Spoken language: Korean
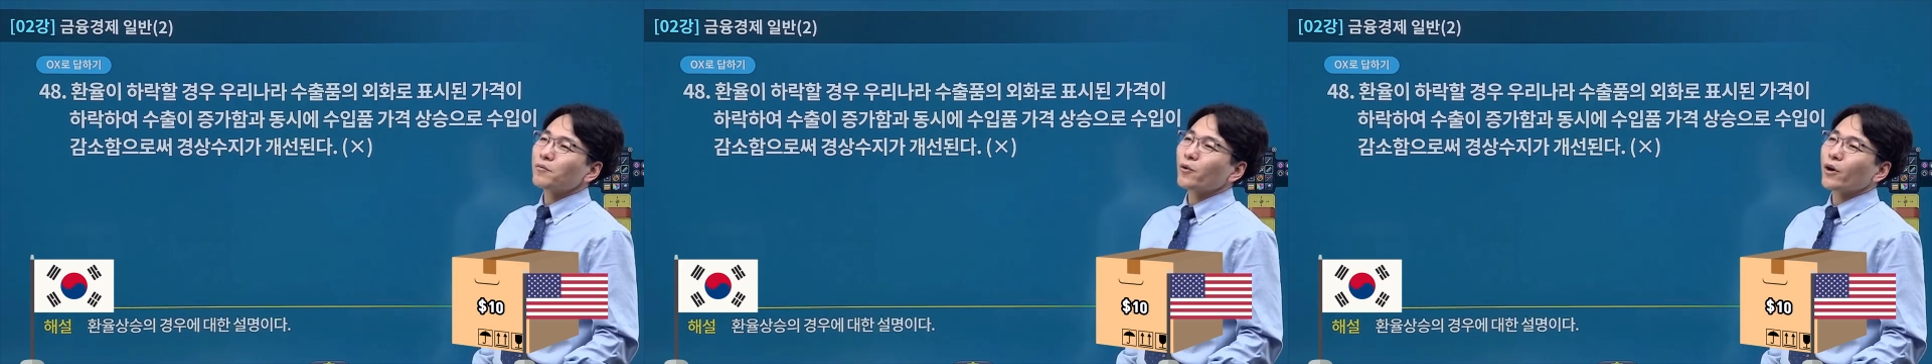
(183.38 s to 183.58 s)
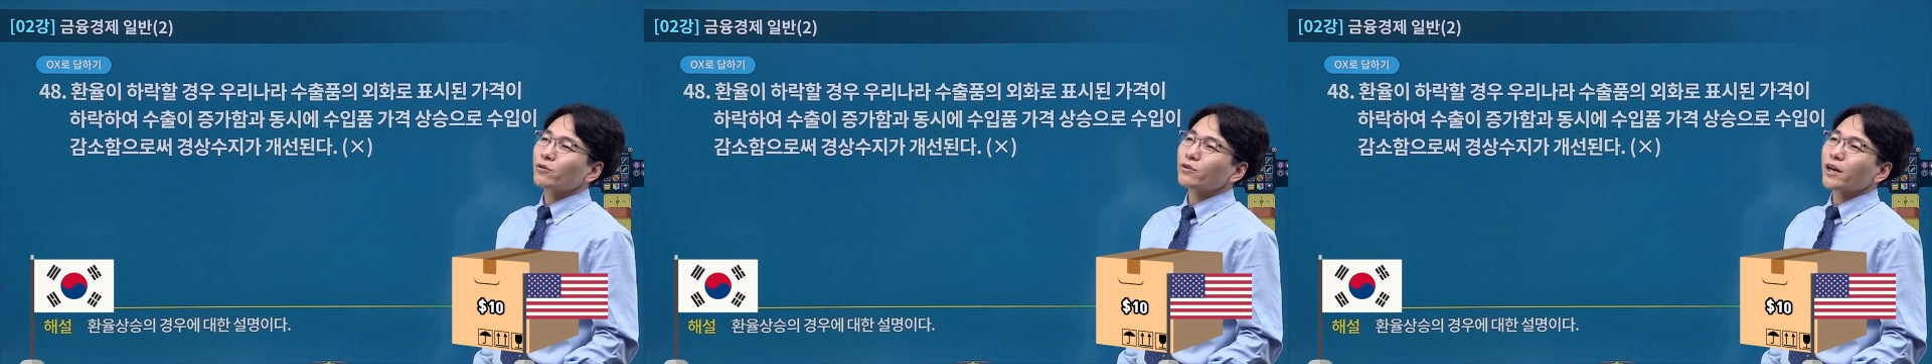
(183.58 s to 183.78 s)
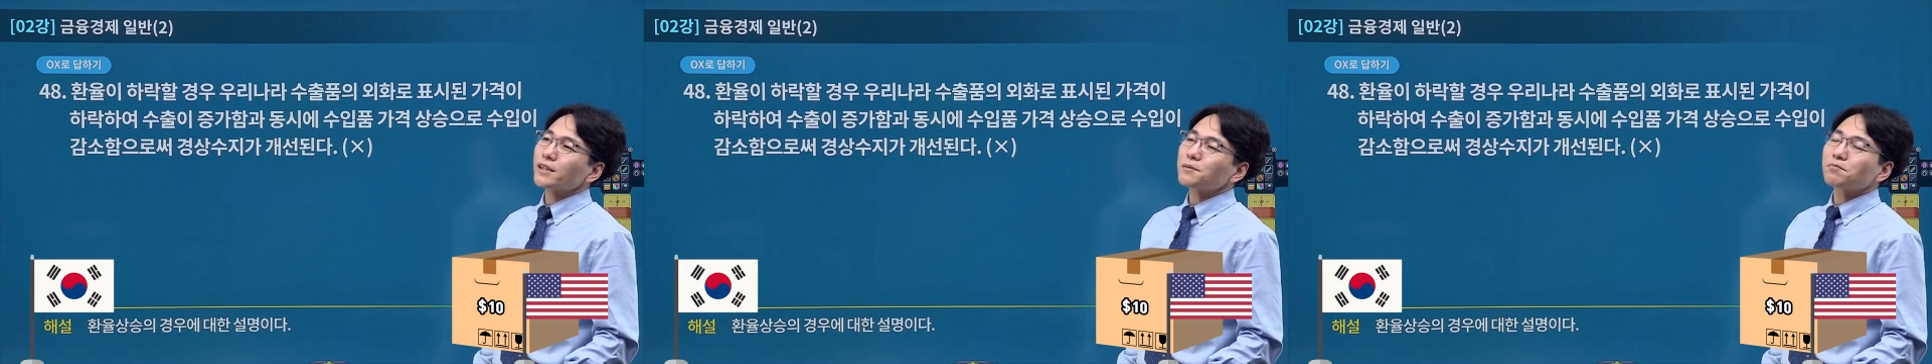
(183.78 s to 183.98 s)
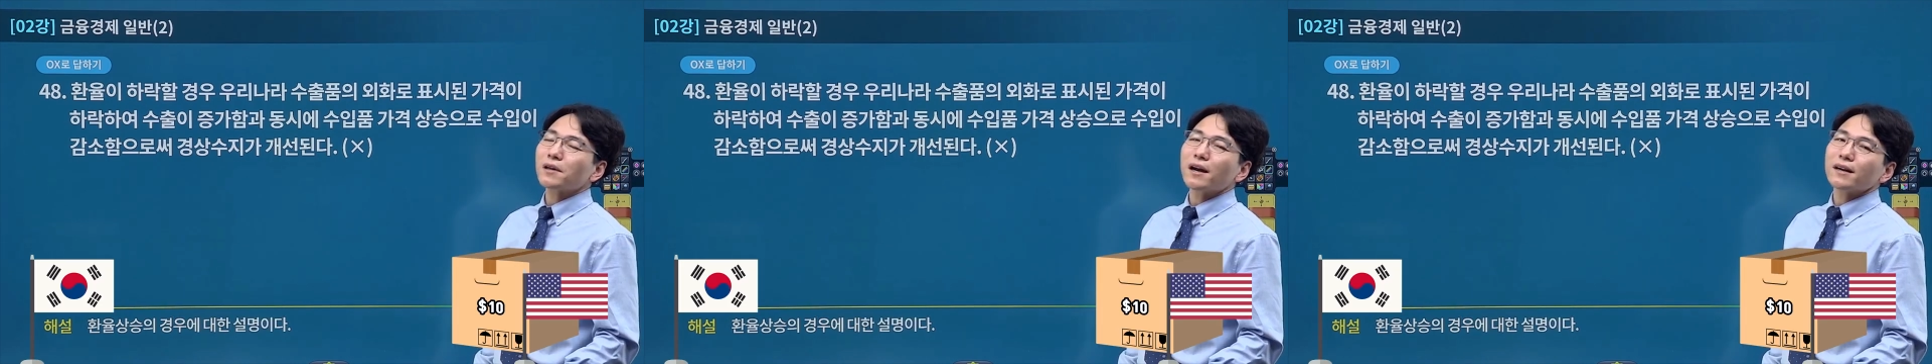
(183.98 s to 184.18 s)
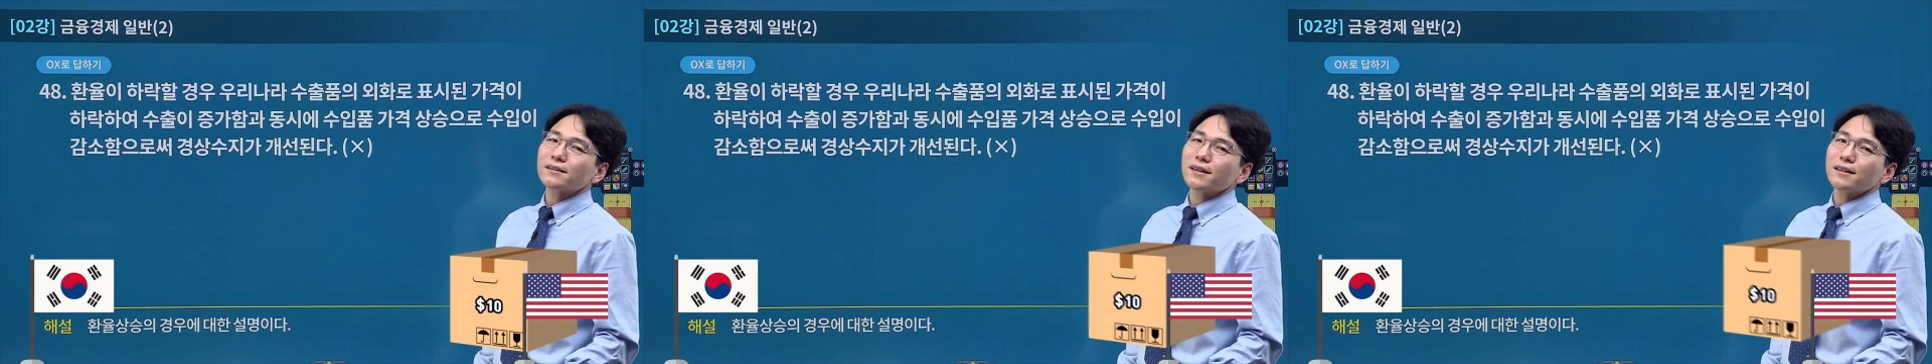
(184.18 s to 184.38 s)
외국에
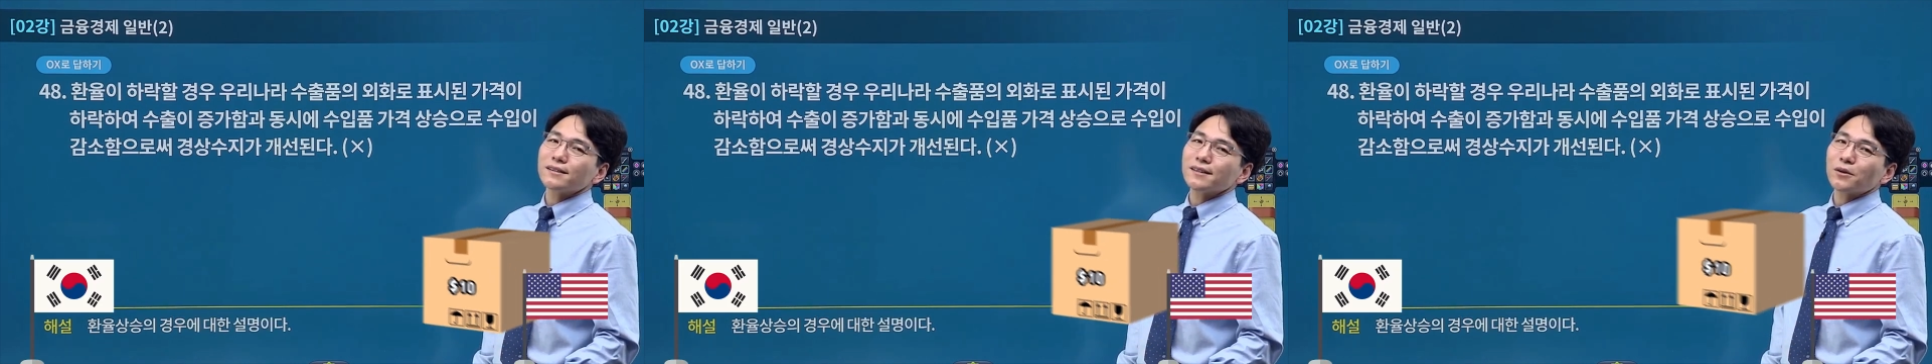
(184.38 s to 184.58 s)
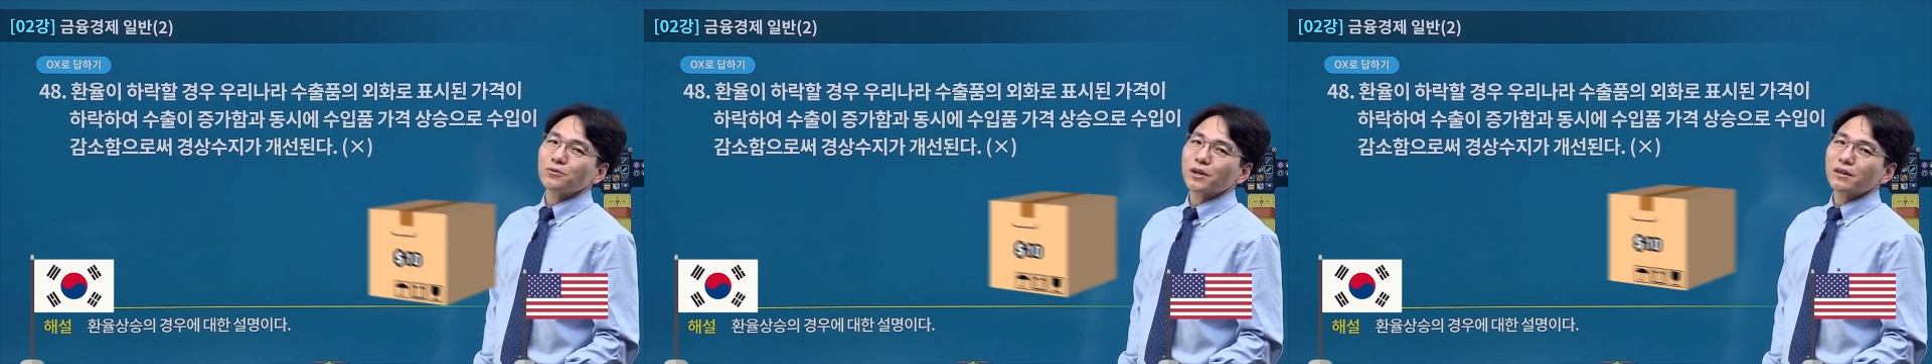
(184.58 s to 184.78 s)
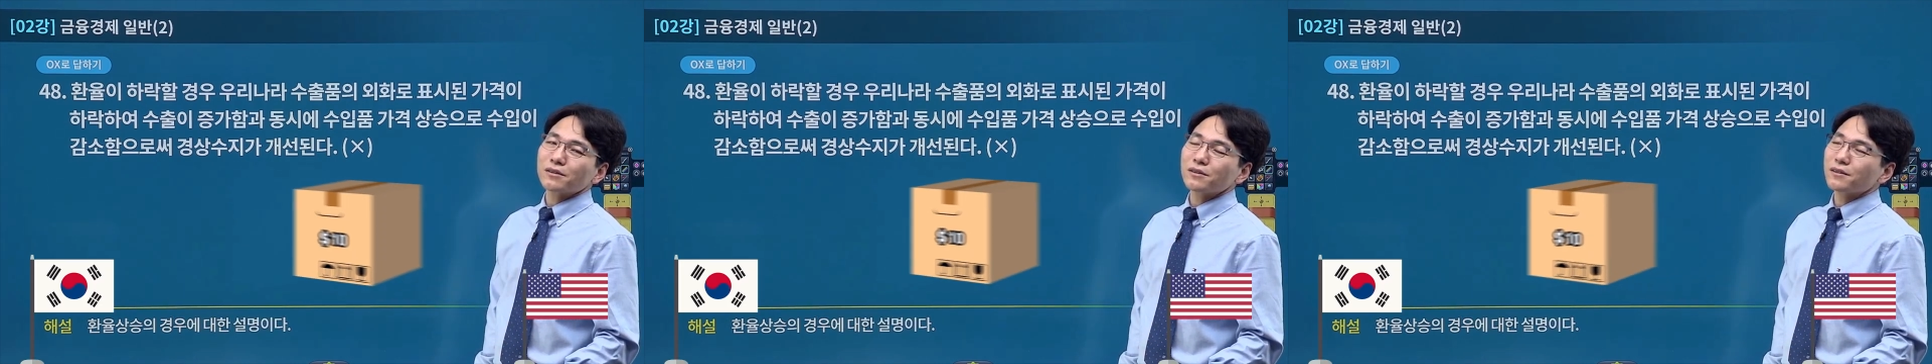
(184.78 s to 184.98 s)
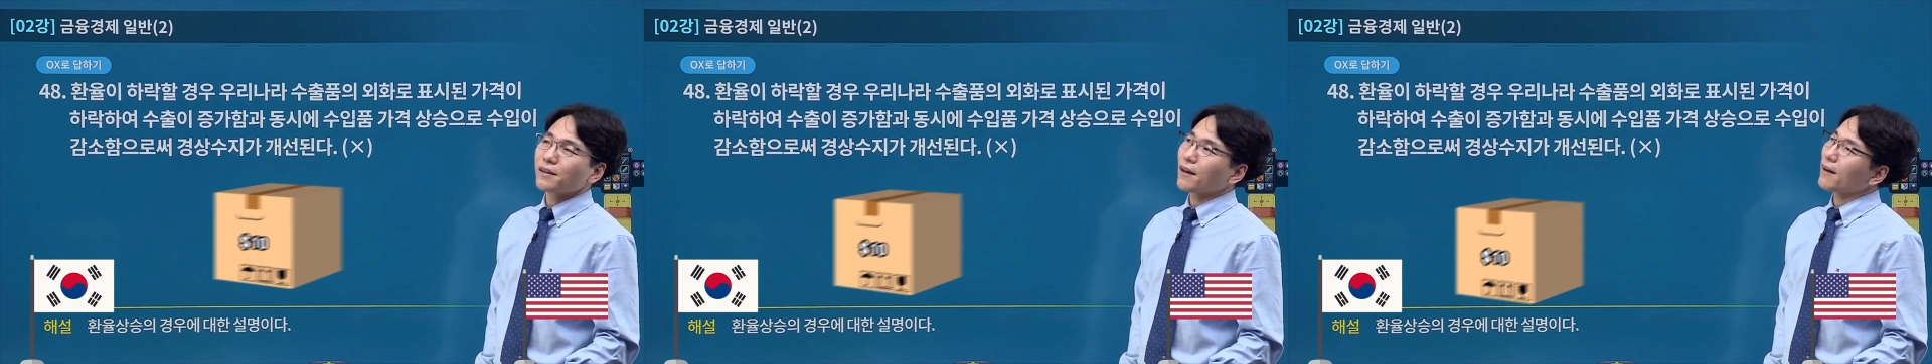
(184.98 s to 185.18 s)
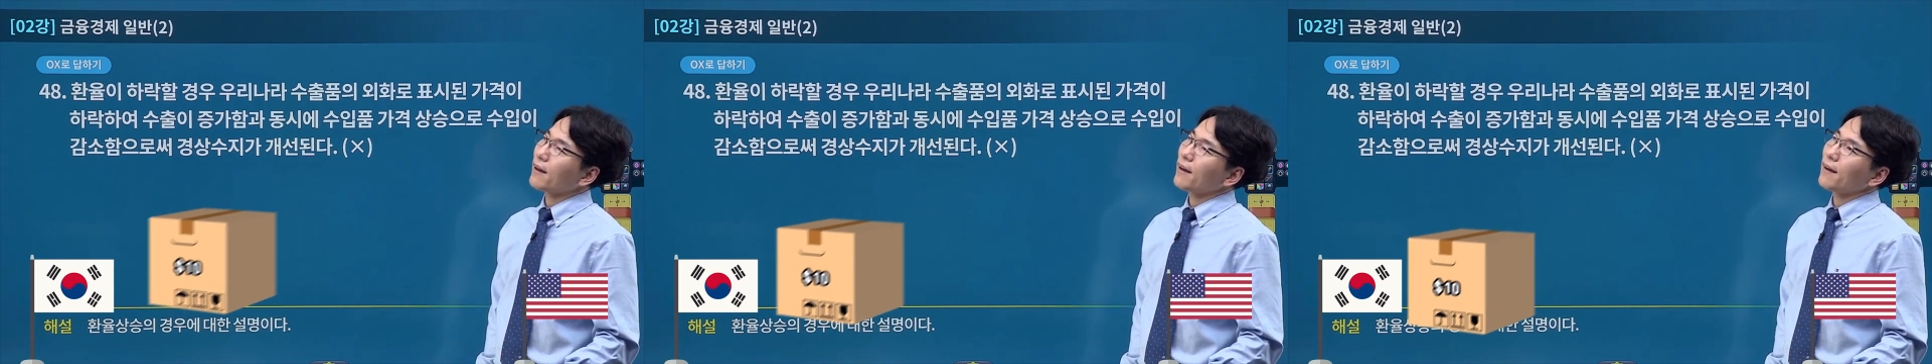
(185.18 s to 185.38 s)
10달러짜리 사온다 그럴
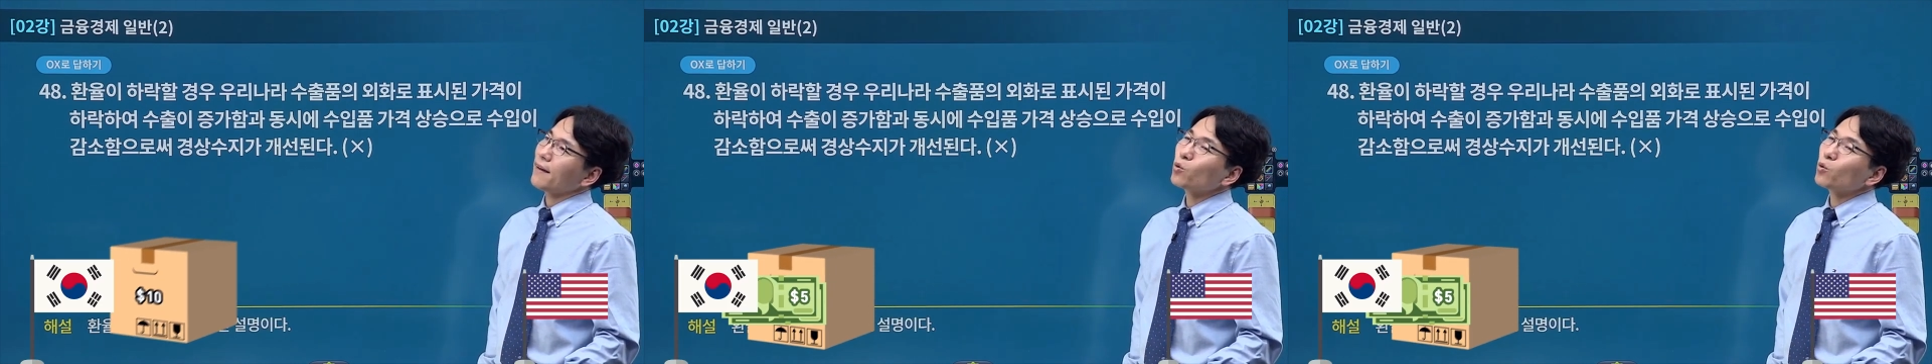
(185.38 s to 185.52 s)
때